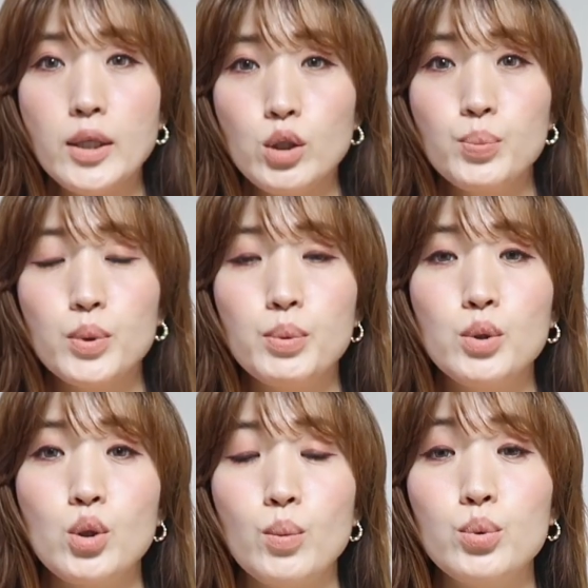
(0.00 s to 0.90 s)
팔뚝
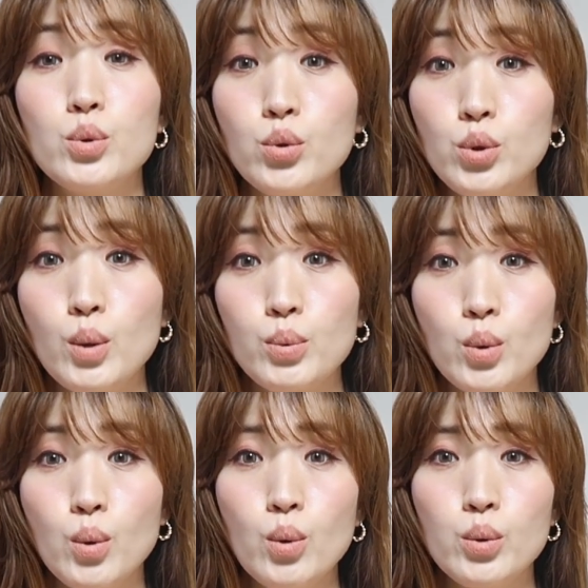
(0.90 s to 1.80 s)
부분 전부 두
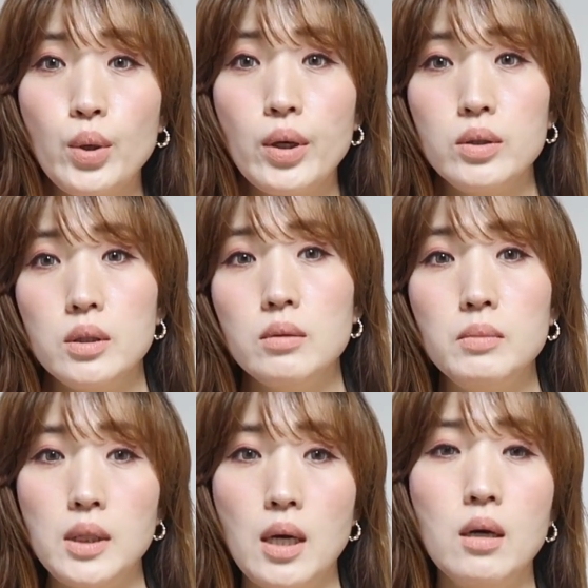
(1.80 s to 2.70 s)
겹으로 되어
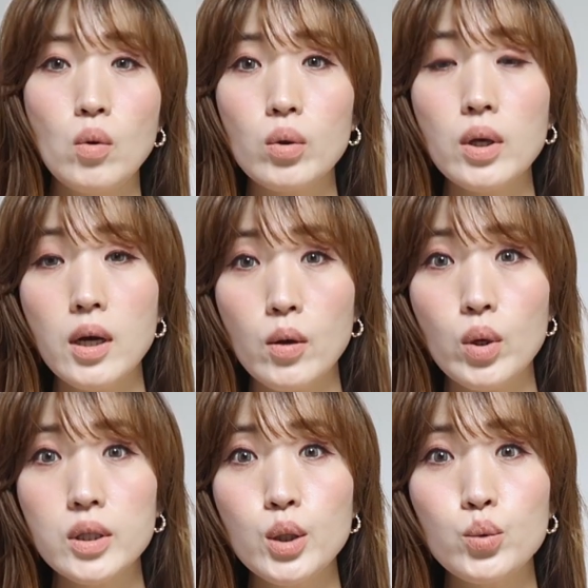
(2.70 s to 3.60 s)
있습니다. 저는 어깨가
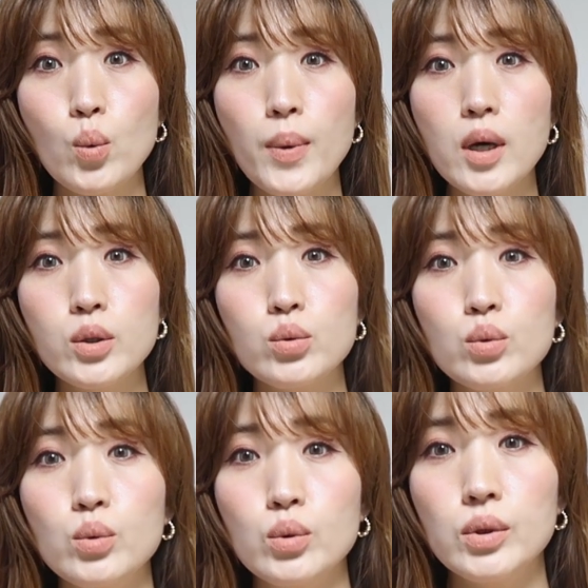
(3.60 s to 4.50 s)
굉장히
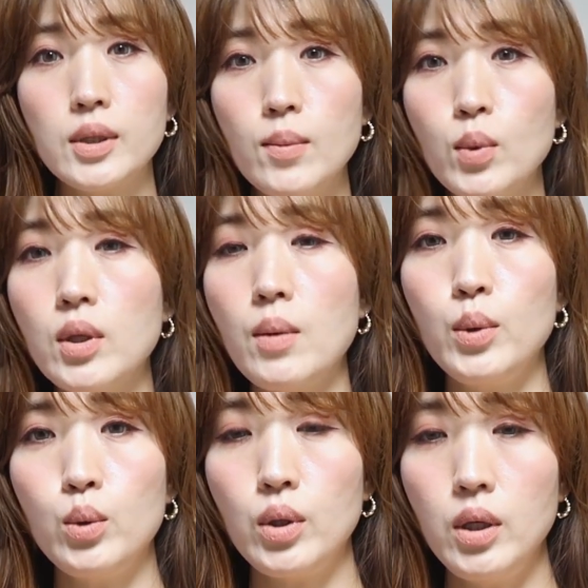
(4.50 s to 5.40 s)
좁아가지고
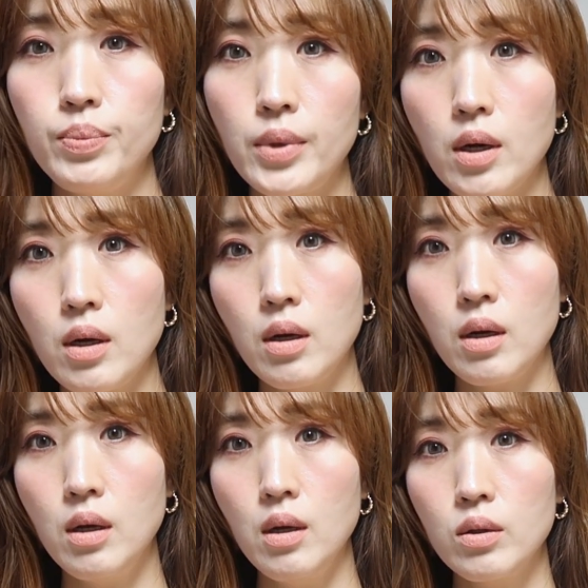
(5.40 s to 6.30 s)
잘못하면 이렇게
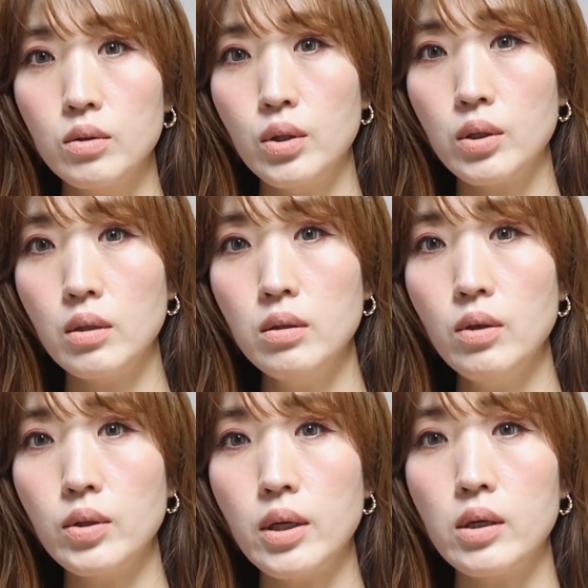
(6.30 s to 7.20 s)
입다가 그냥 이렇게
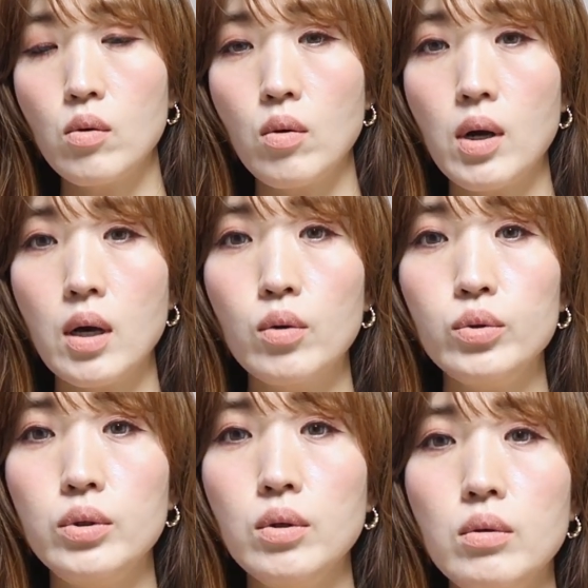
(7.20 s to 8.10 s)
흘러내릴 것
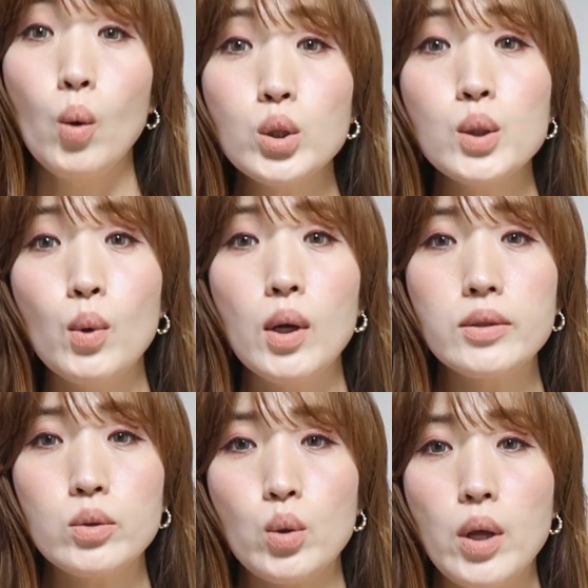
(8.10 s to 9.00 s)
같거든요. 혹시
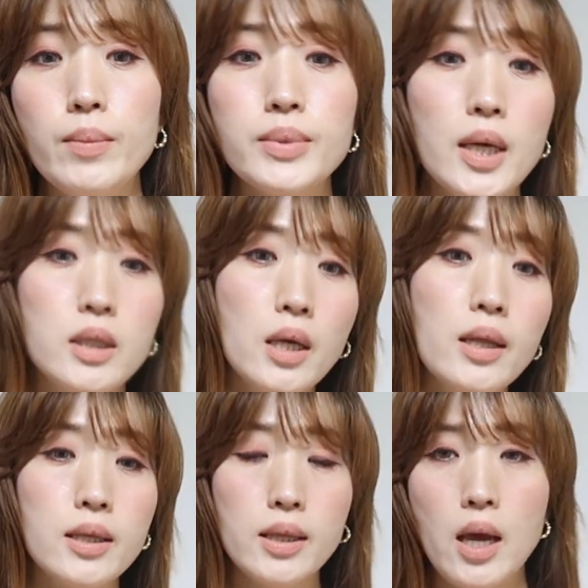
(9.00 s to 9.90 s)
몰라서 저는 엠 사이즈
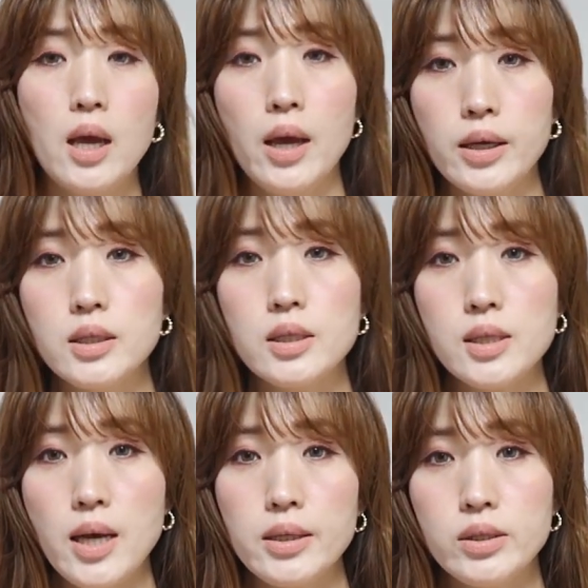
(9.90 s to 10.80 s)
했는데 에스
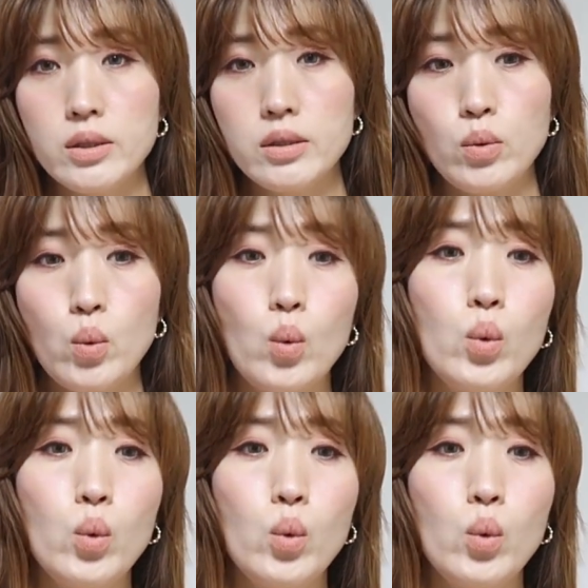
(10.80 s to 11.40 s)
사이즈로